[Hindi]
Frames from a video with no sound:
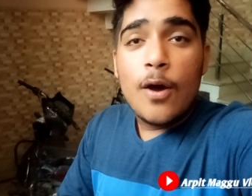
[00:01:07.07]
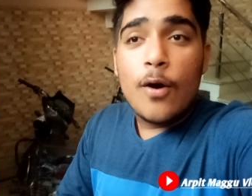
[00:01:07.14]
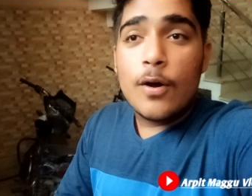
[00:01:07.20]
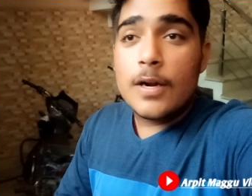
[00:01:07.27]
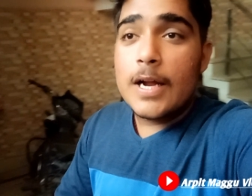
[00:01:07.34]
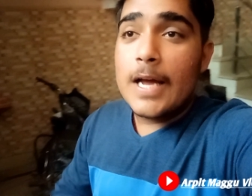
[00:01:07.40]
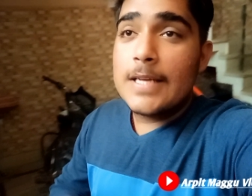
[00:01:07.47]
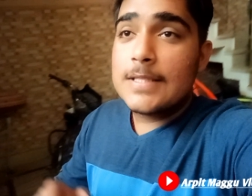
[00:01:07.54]

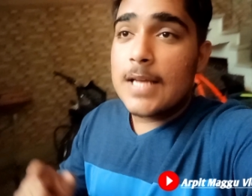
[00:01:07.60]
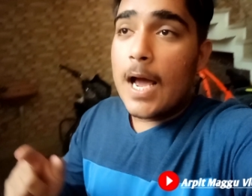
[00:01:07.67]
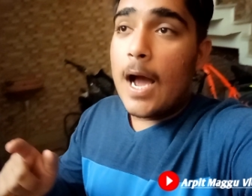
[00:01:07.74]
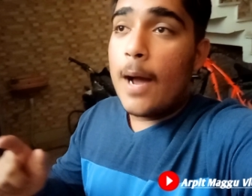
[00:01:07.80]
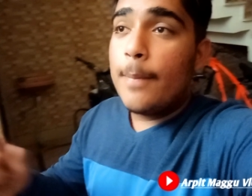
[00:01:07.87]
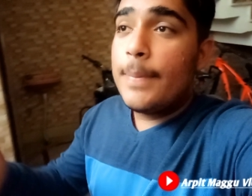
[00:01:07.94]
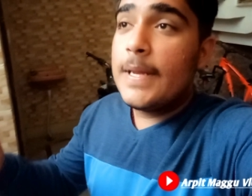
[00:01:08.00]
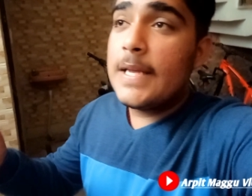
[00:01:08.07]
और गाइज
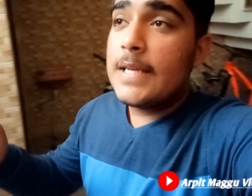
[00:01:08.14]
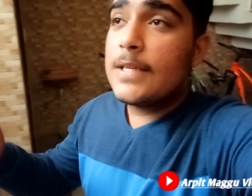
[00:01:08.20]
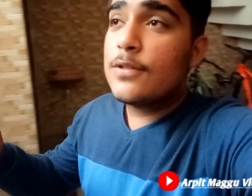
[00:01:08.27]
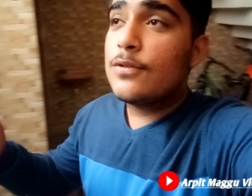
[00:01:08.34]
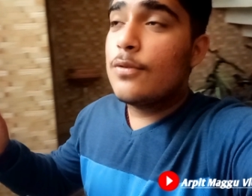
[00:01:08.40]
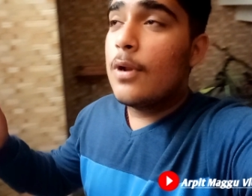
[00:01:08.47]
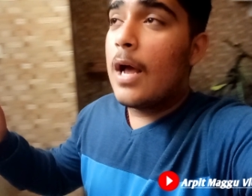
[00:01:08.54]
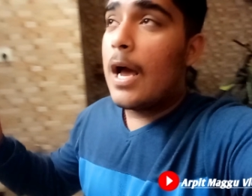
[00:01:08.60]
अभी
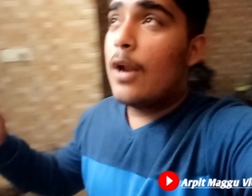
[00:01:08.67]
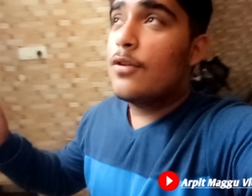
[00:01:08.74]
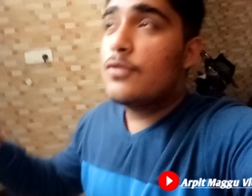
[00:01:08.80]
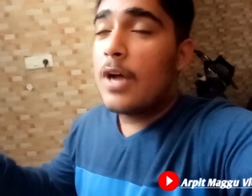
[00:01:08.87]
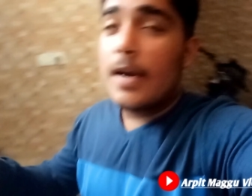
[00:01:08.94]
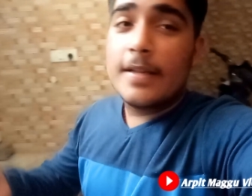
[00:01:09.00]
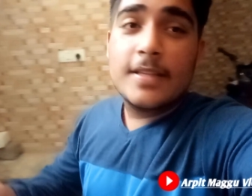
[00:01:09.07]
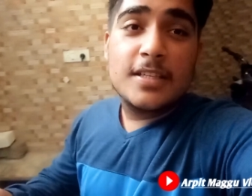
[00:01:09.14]
जो लगा लो
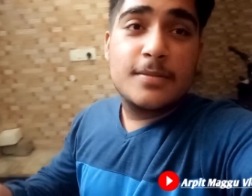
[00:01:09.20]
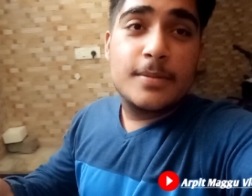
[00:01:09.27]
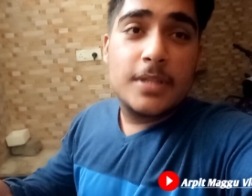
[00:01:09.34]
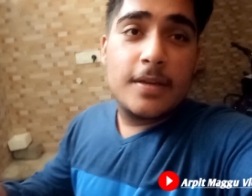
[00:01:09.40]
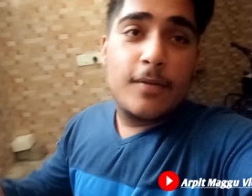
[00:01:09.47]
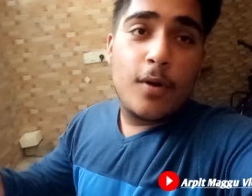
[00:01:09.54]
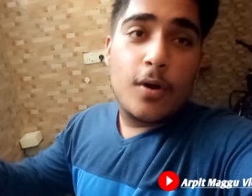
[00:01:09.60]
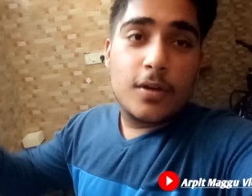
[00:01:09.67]
साढ़े दस
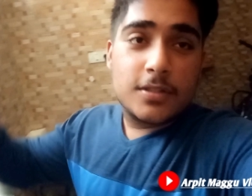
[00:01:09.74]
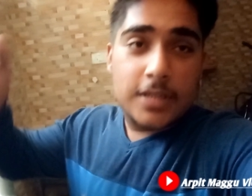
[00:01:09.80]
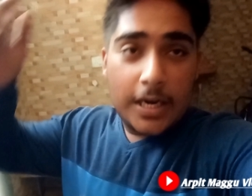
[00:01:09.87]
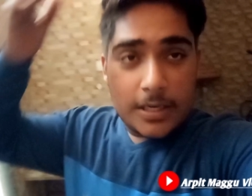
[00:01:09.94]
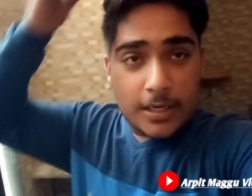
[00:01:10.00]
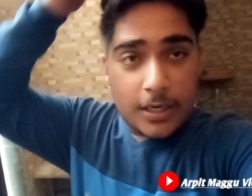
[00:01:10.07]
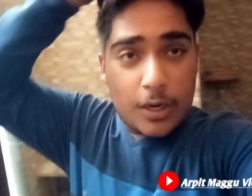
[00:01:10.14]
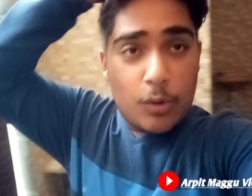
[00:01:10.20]
बजे ब्लॉग
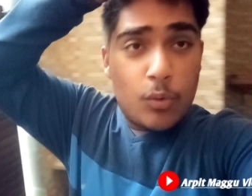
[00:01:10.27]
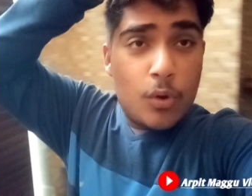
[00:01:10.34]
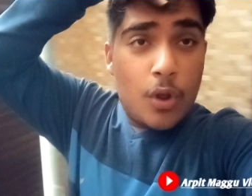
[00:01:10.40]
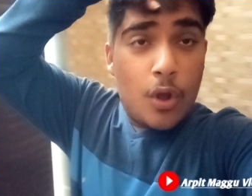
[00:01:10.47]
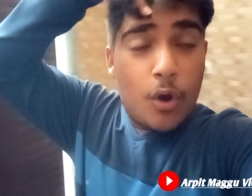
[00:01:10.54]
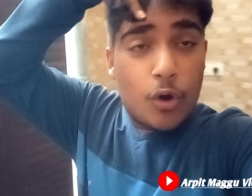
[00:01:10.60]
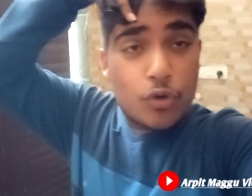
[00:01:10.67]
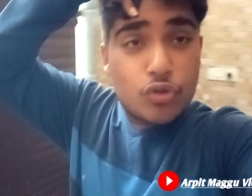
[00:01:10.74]
स्टार्ट कर रहा हूँ
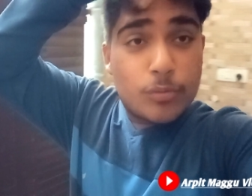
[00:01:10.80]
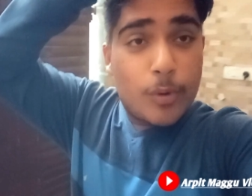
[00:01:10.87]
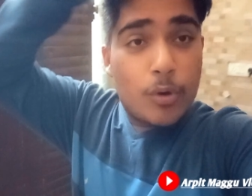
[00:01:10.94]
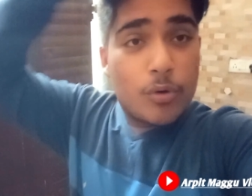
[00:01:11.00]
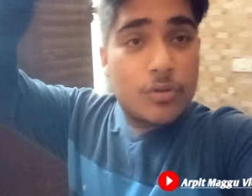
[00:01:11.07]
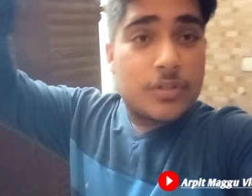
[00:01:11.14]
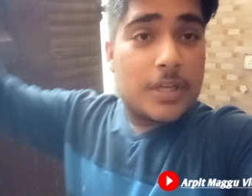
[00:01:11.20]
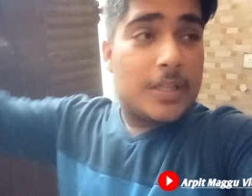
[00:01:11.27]
और सुबह
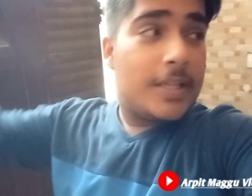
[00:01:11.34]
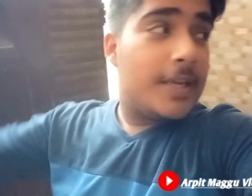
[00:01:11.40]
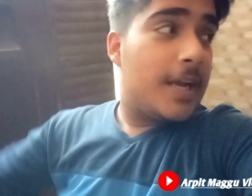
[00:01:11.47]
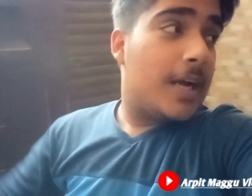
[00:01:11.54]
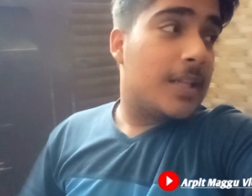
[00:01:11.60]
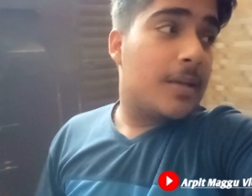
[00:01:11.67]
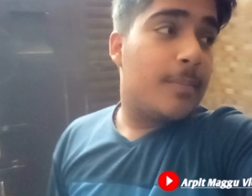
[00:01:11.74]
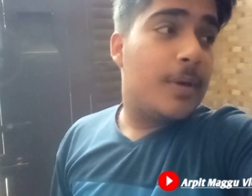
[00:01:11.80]
उठ जल्दी
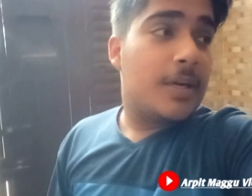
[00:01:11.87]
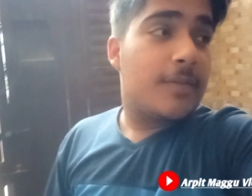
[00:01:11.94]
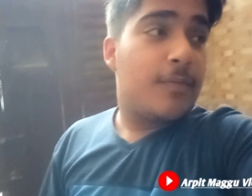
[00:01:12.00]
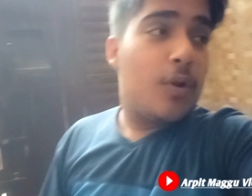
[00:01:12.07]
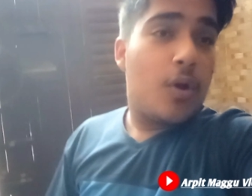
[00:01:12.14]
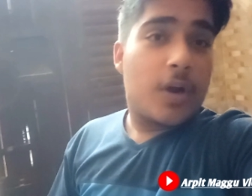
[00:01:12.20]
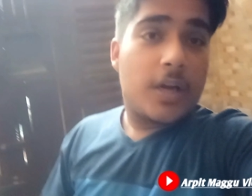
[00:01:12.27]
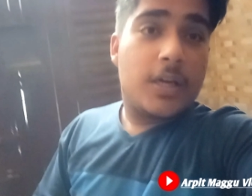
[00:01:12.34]
गया था बट
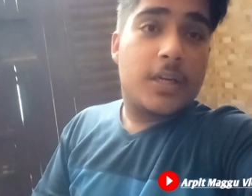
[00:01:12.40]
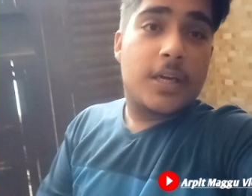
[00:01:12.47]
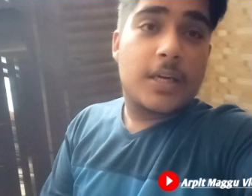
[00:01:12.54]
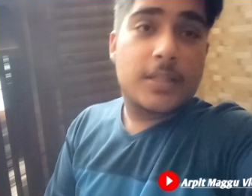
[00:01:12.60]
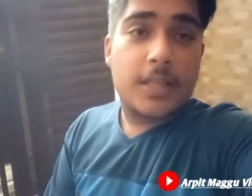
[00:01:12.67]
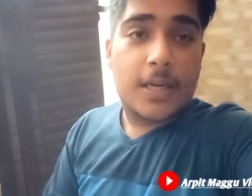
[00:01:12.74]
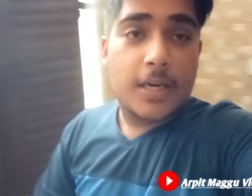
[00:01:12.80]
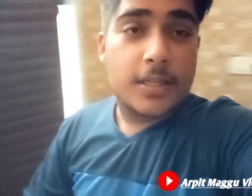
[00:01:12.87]
ब्लॉग एडिट
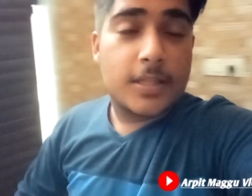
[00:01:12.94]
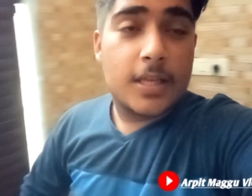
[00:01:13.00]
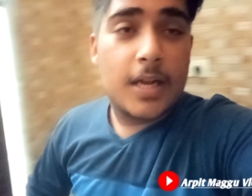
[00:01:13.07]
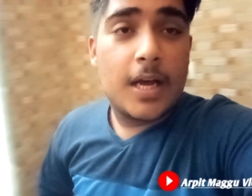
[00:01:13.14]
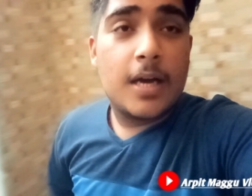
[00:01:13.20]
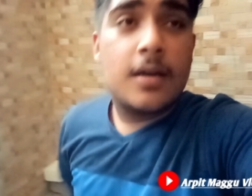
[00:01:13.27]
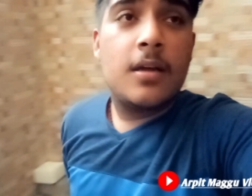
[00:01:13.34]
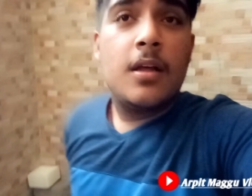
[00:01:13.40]
करते करते
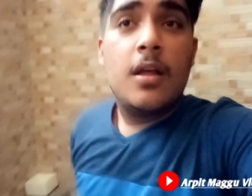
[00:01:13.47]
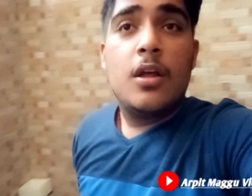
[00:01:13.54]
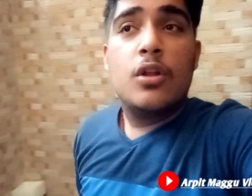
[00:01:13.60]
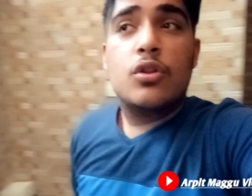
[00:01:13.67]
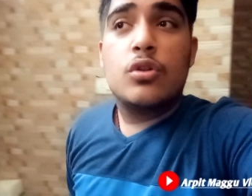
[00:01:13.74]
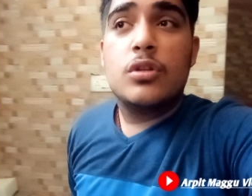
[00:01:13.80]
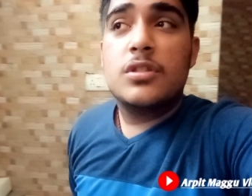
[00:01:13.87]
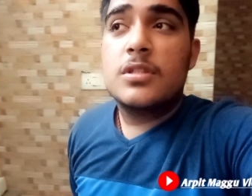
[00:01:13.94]
ना
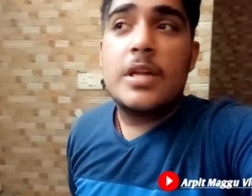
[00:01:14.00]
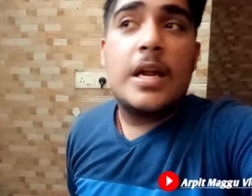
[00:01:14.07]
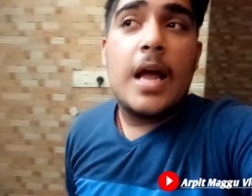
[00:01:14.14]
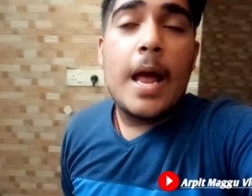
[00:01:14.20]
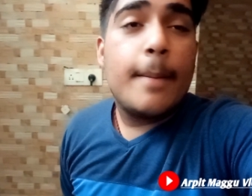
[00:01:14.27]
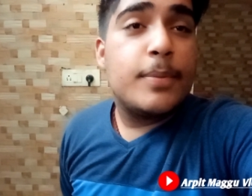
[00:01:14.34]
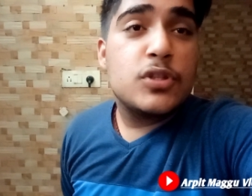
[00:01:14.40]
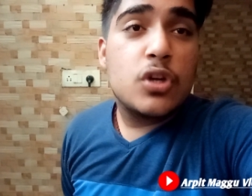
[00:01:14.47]
तो जिस
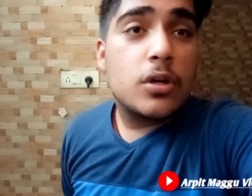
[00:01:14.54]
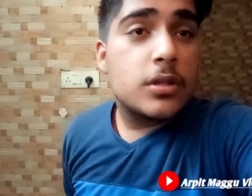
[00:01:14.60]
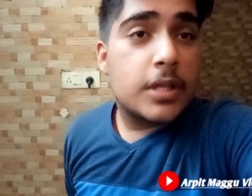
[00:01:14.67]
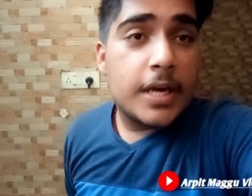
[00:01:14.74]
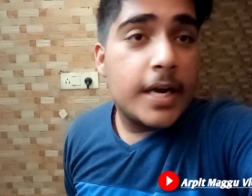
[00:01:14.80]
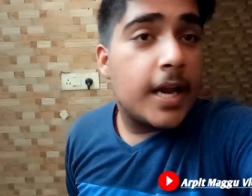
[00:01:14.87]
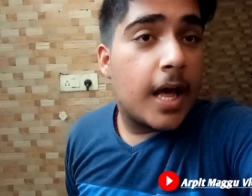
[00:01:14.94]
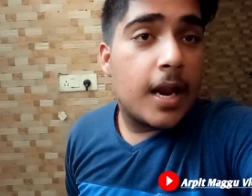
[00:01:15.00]
तरह एपिसोड
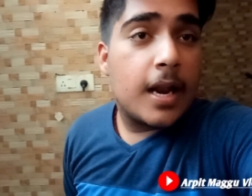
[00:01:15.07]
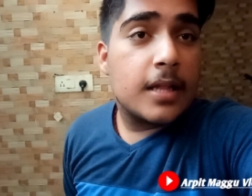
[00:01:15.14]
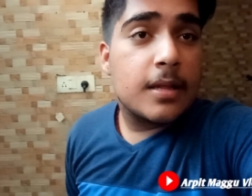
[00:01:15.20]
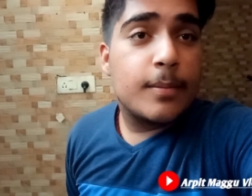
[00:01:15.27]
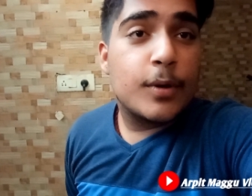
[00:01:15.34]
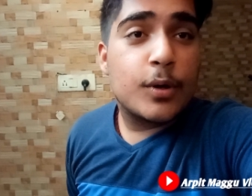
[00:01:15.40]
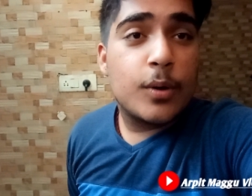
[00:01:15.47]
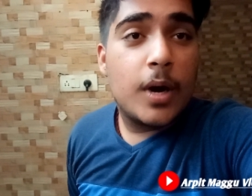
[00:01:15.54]
थ्री डालना था
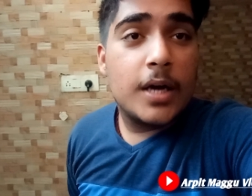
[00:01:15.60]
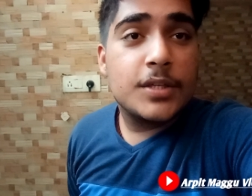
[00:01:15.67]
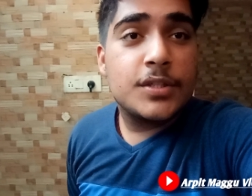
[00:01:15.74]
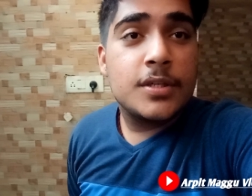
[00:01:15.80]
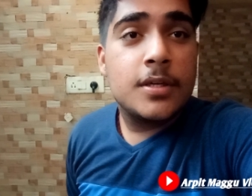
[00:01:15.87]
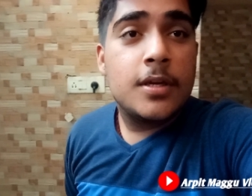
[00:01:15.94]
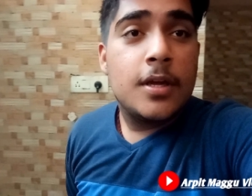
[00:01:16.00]
मेरे को आज